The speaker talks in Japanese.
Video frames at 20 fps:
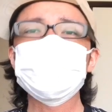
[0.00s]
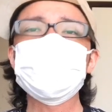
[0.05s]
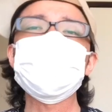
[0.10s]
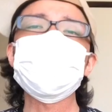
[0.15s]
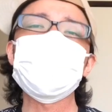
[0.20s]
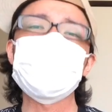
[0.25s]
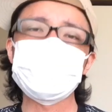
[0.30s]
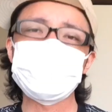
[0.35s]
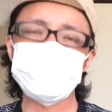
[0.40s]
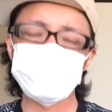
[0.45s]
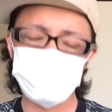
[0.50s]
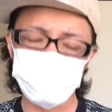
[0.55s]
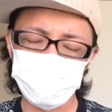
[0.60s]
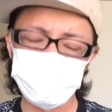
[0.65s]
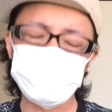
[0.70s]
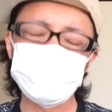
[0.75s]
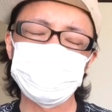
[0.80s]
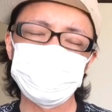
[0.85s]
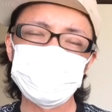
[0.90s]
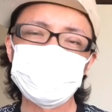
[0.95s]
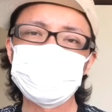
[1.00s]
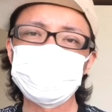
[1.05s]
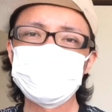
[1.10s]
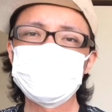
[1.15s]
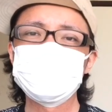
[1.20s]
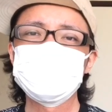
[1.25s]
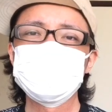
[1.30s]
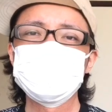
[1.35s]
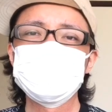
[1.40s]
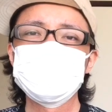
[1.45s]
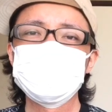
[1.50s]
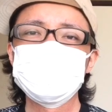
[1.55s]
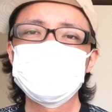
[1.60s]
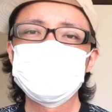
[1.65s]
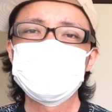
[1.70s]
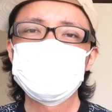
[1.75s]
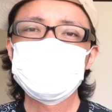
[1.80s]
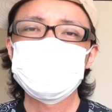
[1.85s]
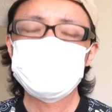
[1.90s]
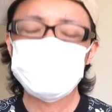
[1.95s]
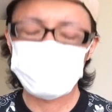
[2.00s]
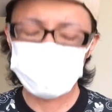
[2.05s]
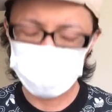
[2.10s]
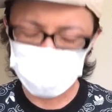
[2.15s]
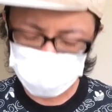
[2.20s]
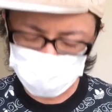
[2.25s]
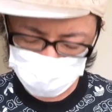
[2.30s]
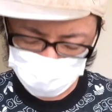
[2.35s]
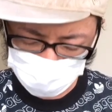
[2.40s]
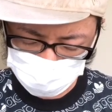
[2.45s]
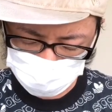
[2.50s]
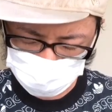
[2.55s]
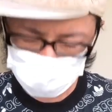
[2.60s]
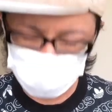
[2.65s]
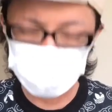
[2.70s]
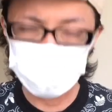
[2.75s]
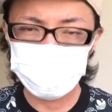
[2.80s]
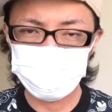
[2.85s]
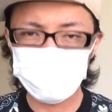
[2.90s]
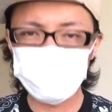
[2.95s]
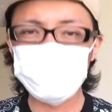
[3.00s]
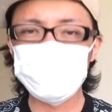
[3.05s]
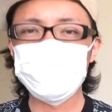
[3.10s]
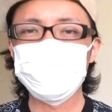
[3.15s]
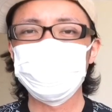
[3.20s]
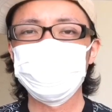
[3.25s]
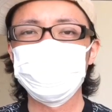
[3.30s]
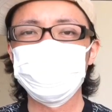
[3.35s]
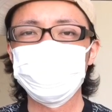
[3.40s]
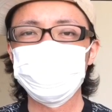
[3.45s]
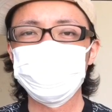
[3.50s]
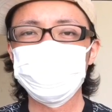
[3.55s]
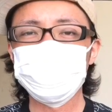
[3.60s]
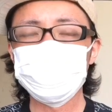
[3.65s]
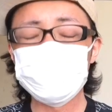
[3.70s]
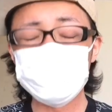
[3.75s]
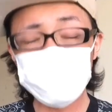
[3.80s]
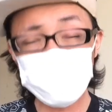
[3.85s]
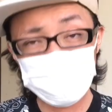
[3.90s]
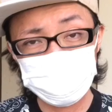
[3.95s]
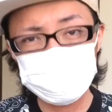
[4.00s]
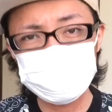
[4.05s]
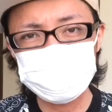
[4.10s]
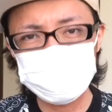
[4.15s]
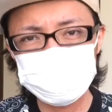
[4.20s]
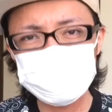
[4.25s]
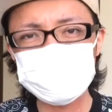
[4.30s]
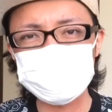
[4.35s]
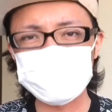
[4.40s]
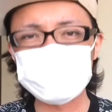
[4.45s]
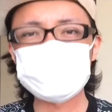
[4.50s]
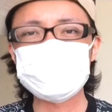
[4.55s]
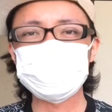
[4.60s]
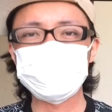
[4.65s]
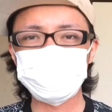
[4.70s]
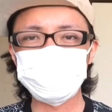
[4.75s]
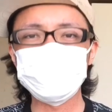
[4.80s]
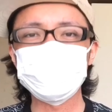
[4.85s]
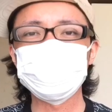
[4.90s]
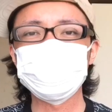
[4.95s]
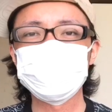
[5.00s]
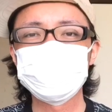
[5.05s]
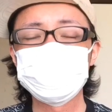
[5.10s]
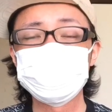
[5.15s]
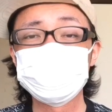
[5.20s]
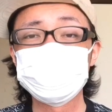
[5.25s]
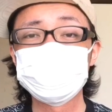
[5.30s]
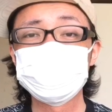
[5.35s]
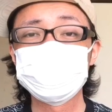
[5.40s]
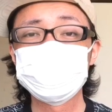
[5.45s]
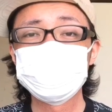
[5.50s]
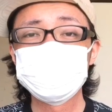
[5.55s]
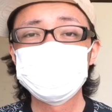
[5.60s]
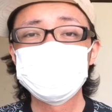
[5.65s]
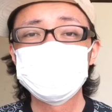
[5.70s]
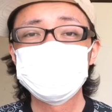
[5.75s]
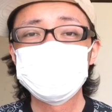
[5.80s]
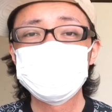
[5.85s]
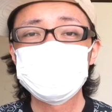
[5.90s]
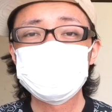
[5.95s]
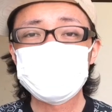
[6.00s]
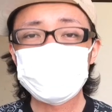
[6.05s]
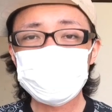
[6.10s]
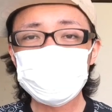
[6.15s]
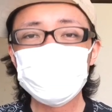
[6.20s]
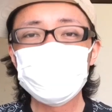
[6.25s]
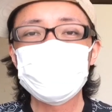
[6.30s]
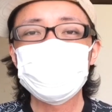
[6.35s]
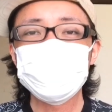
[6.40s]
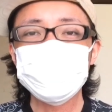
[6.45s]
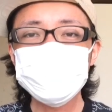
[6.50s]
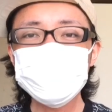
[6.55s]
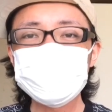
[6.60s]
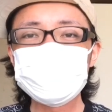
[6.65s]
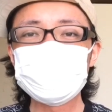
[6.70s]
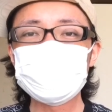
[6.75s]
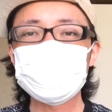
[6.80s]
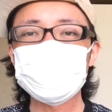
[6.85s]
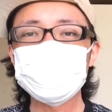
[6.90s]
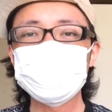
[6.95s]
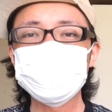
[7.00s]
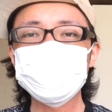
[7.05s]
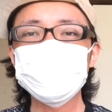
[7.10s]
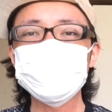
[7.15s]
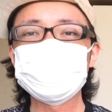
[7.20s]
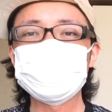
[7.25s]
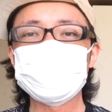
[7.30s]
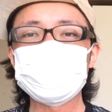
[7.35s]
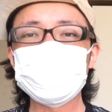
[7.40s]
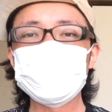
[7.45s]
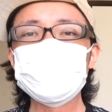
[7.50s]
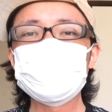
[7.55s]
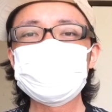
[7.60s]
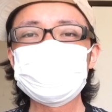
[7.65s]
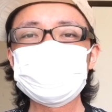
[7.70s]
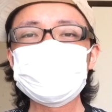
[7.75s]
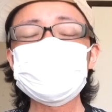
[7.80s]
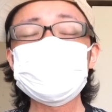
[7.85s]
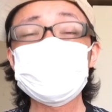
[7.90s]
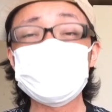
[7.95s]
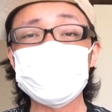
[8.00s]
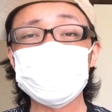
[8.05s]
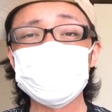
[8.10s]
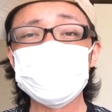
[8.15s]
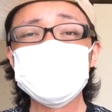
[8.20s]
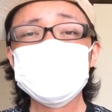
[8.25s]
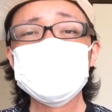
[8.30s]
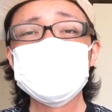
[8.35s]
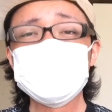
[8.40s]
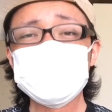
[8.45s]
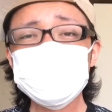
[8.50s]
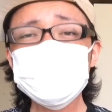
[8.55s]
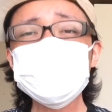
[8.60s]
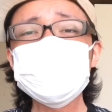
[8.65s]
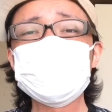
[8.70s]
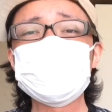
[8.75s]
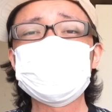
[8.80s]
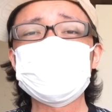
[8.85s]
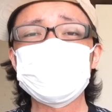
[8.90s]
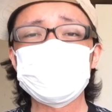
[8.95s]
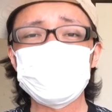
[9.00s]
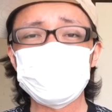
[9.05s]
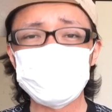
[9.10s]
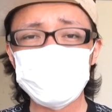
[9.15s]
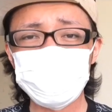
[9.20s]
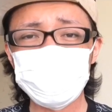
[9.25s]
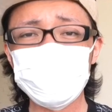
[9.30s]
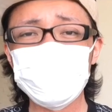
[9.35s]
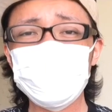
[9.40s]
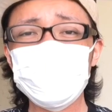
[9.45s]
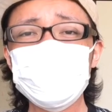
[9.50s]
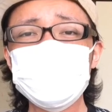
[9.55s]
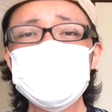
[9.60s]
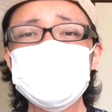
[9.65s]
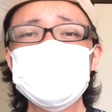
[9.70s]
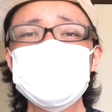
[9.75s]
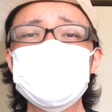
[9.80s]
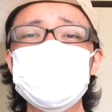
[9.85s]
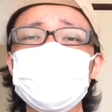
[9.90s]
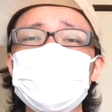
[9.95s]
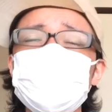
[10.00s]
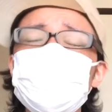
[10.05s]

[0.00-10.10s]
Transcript: いけそうですね、まあ、そうなんですこれね目薬なんですよね、まあ、これでドライアイが回復すればいいんですけども、まあ、